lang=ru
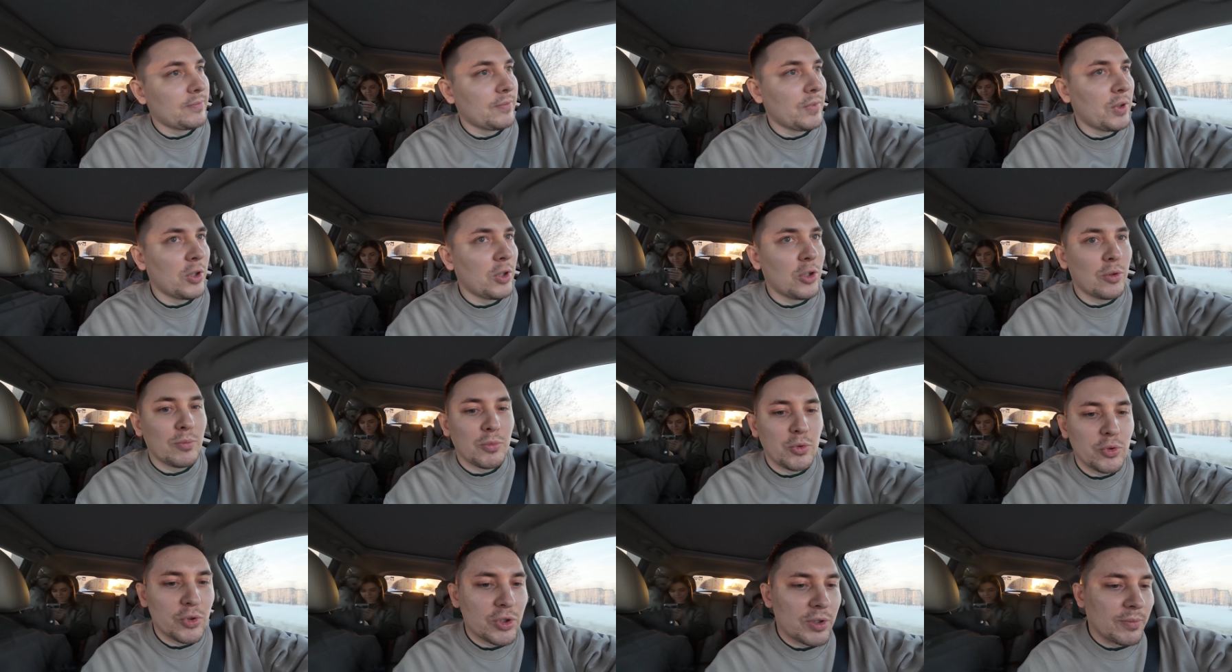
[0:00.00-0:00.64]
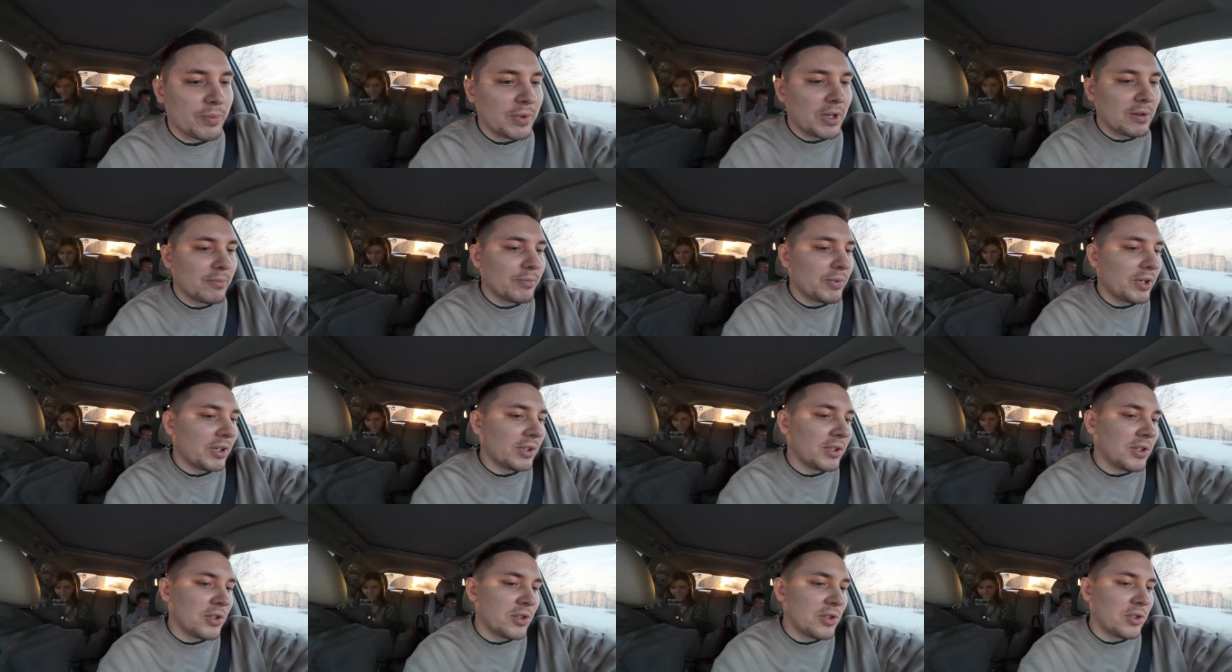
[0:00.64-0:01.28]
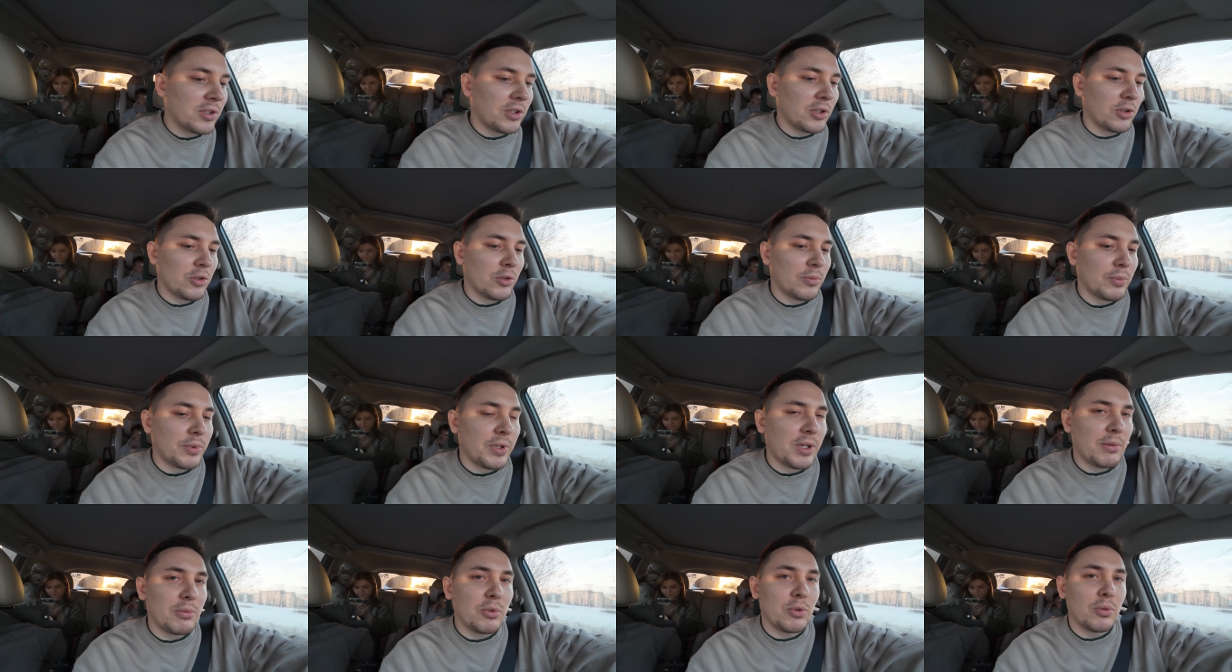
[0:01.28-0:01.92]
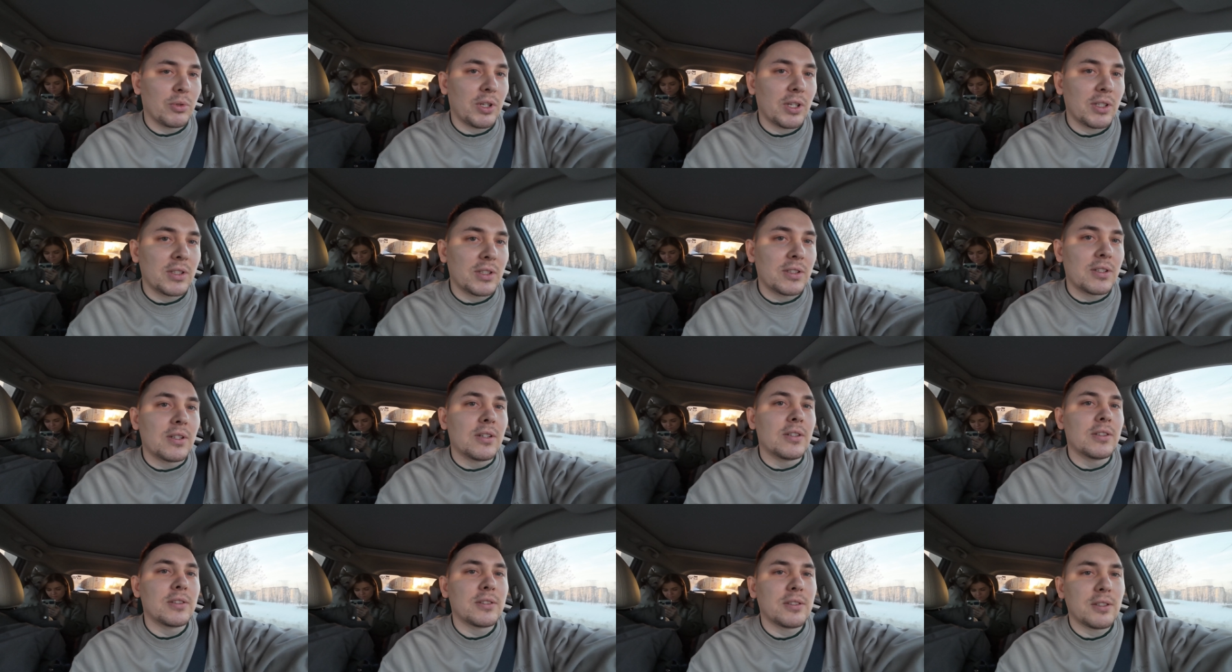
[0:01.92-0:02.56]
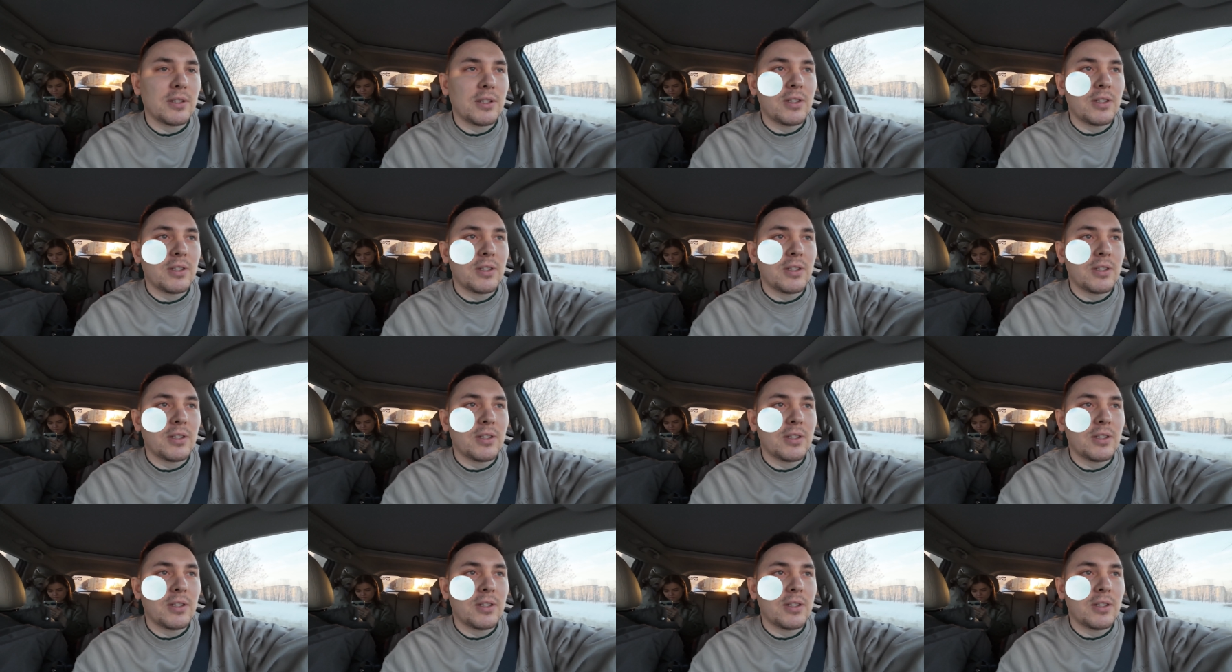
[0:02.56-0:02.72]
но мы уже прям практически дома, три минутки осталось.